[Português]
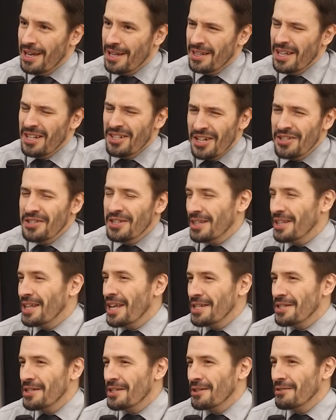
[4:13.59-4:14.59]
Tem gente que
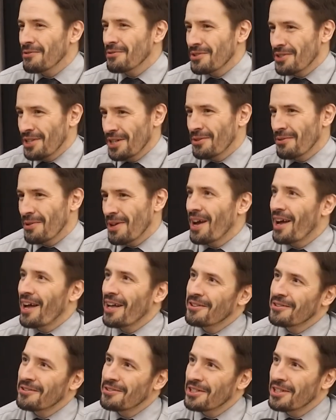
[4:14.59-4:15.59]
tem Verdade. esse conceito
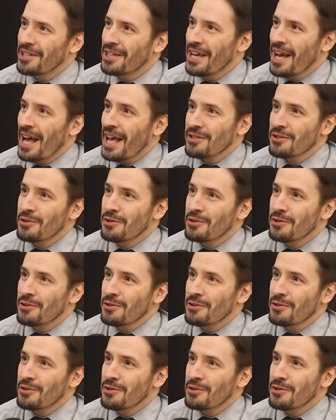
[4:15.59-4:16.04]
errado de que ah,